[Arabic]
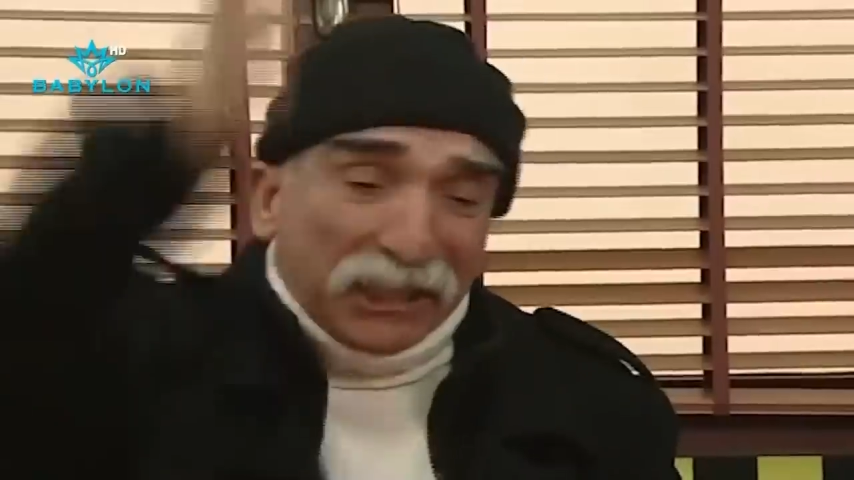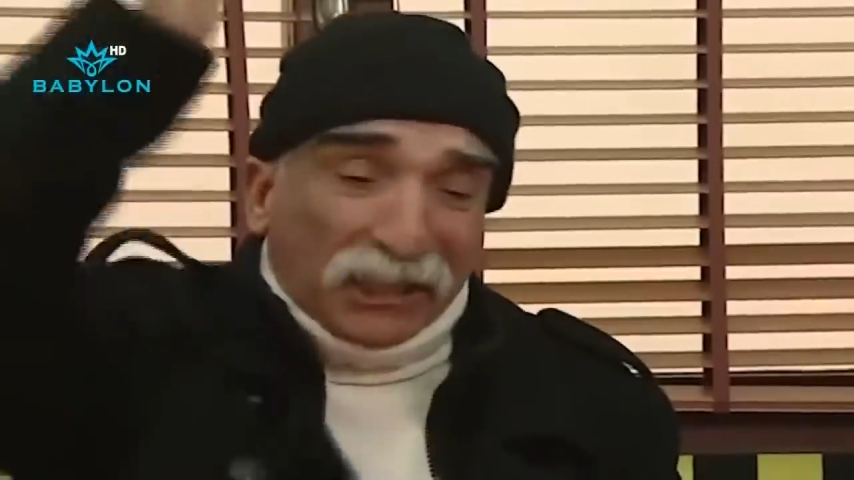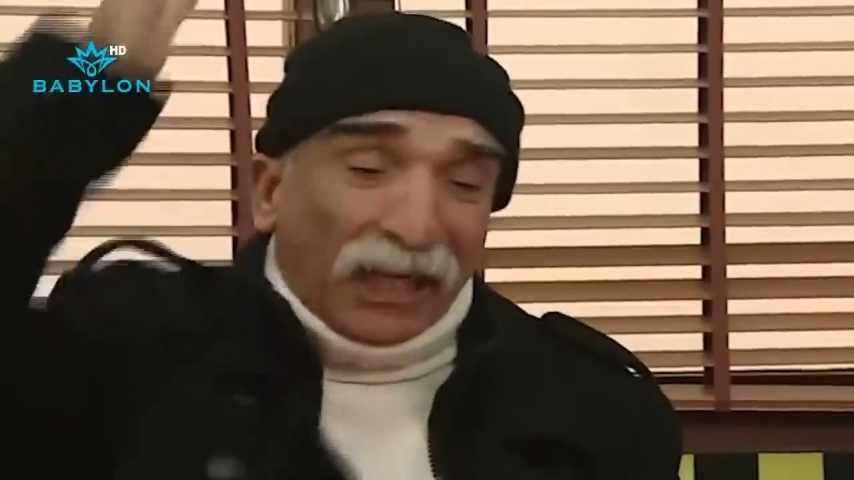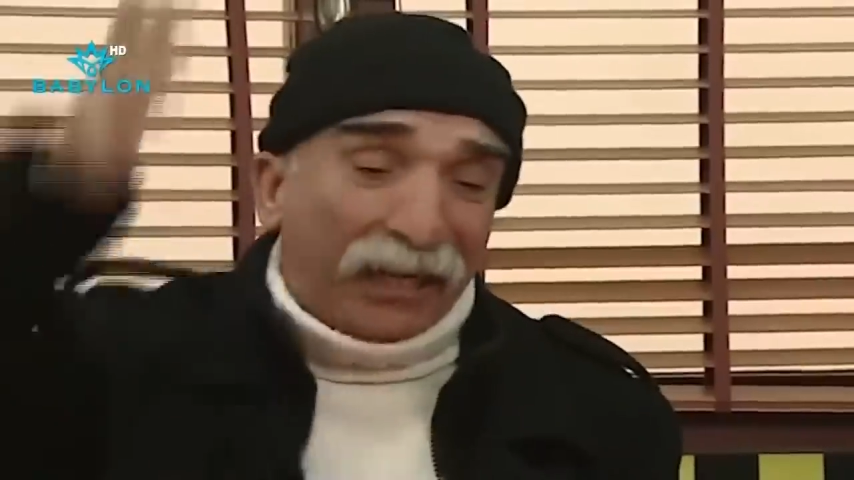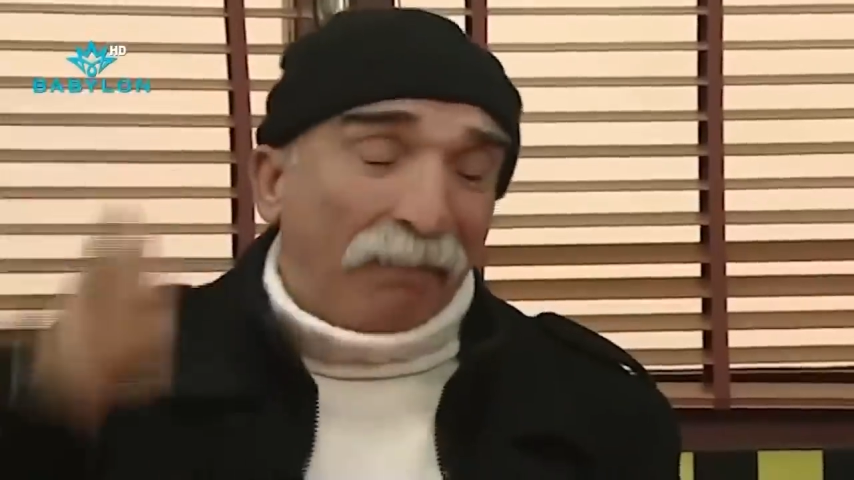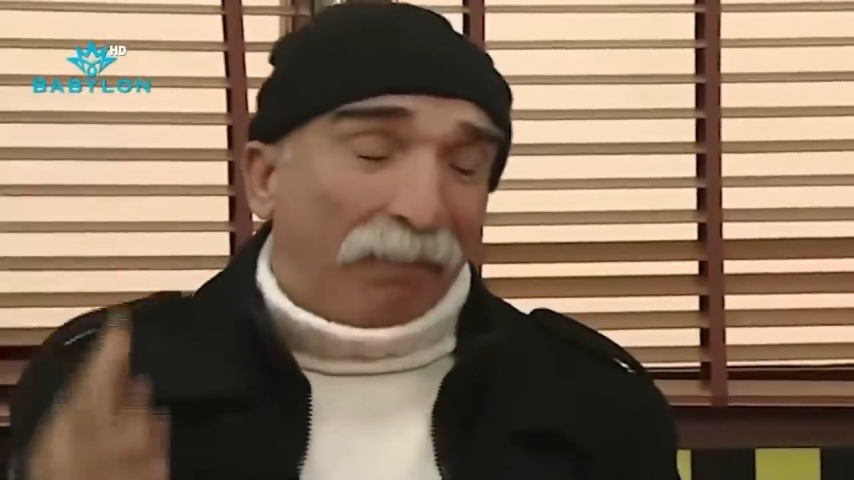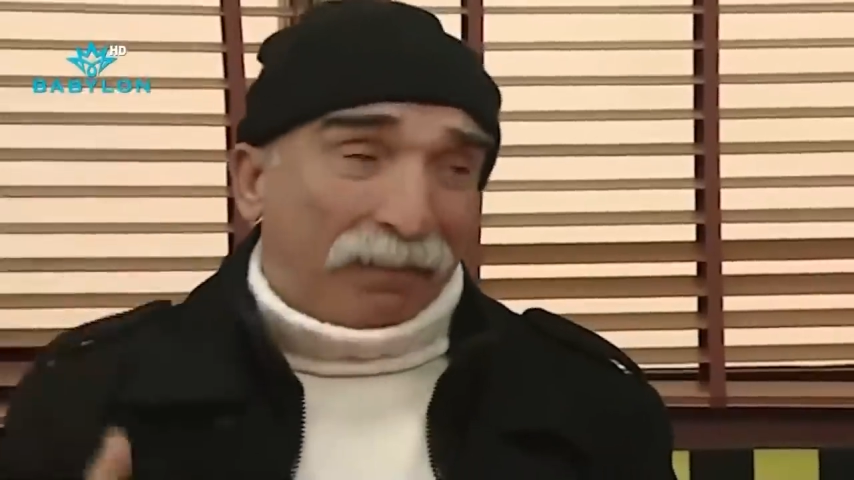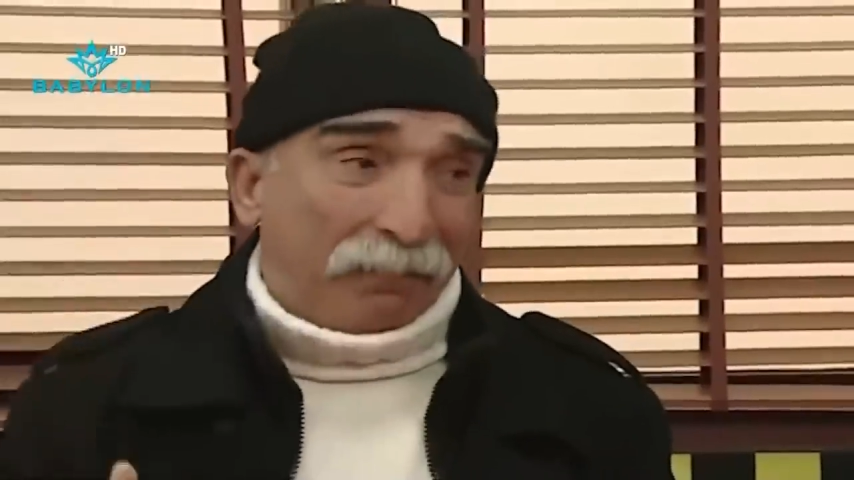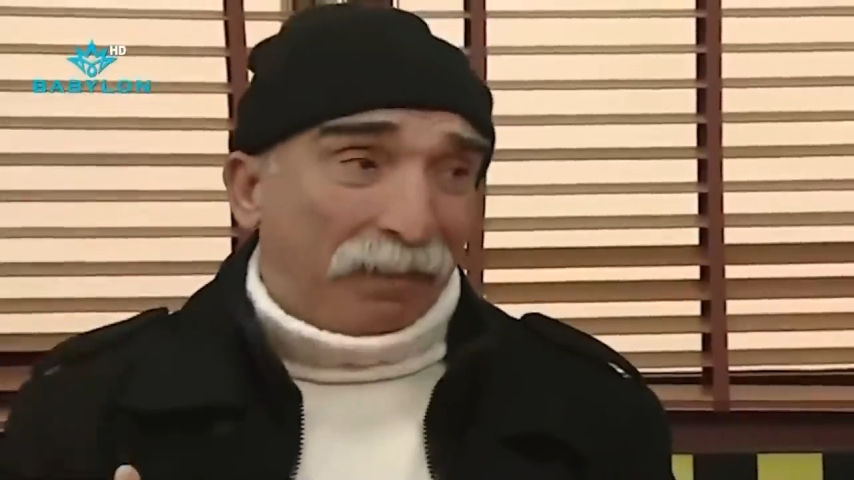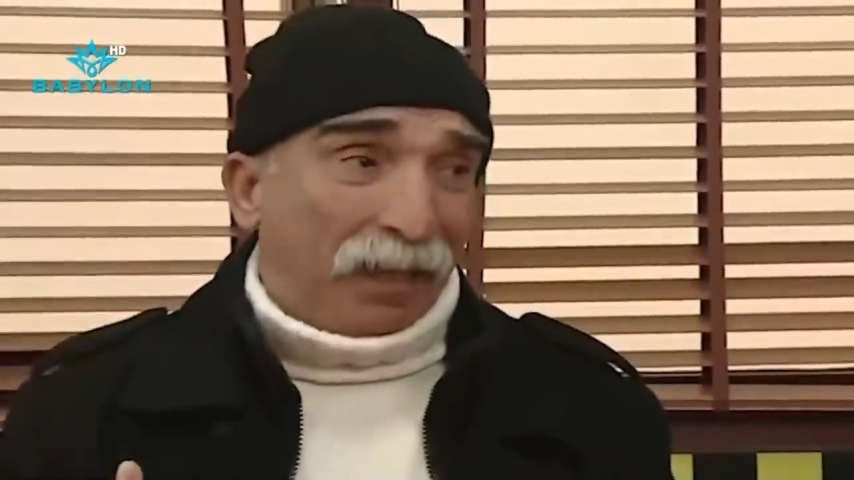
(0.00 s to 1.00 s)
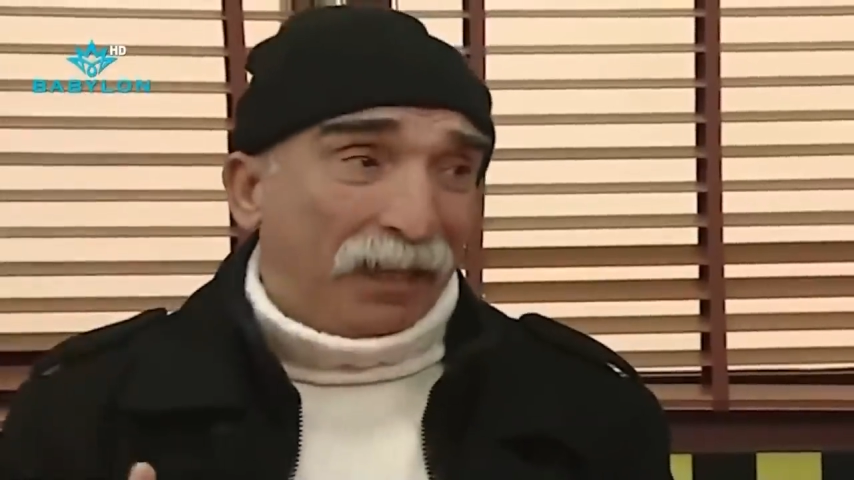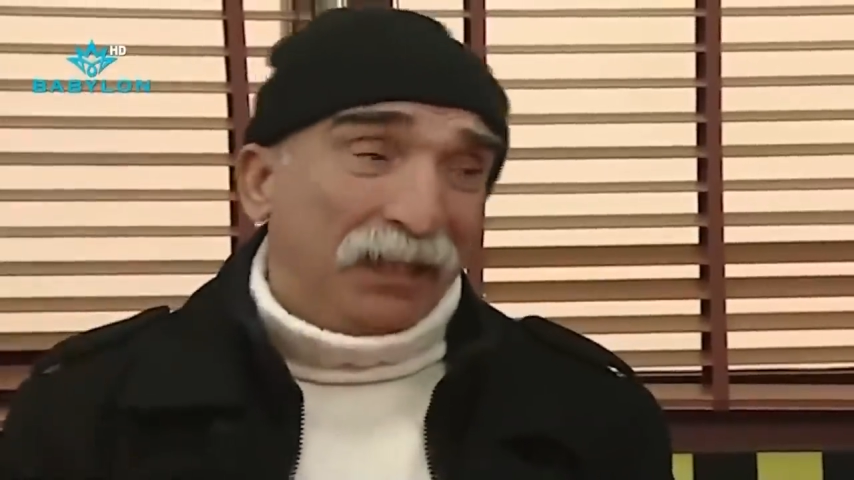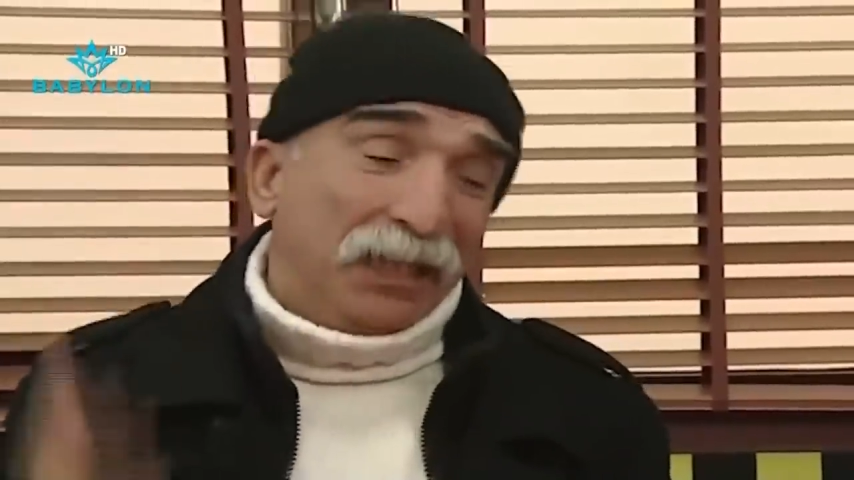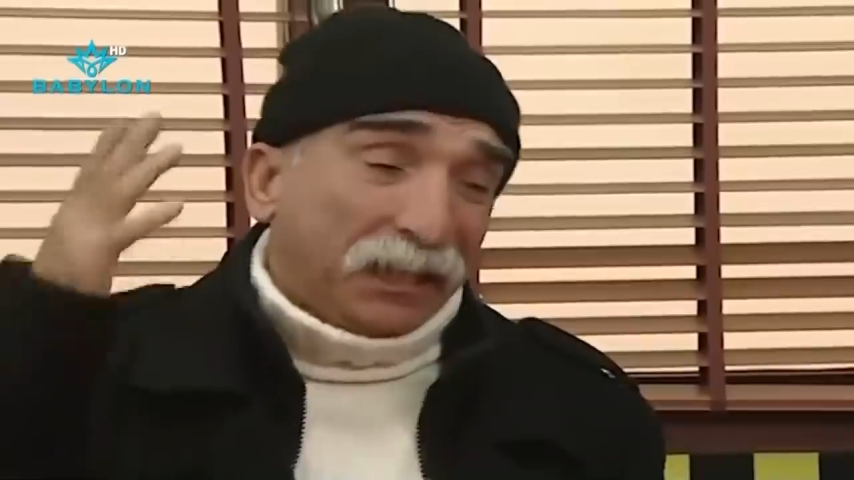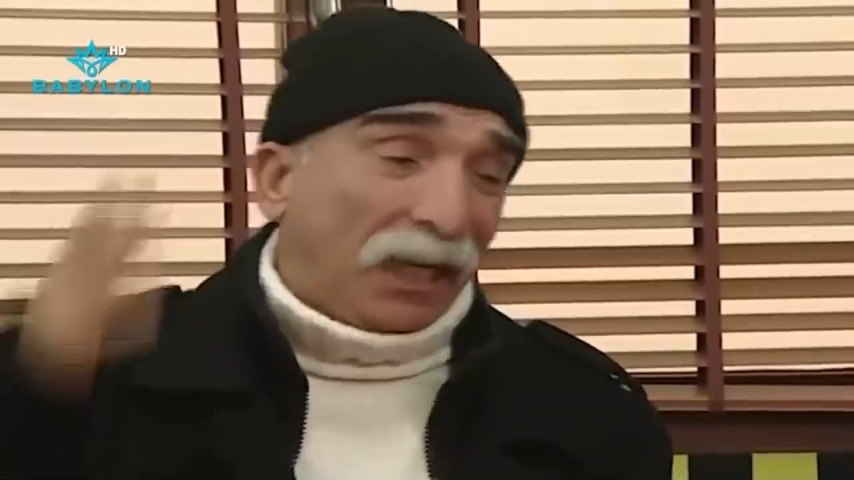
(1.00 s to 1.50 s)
أبد ما دافتهم ما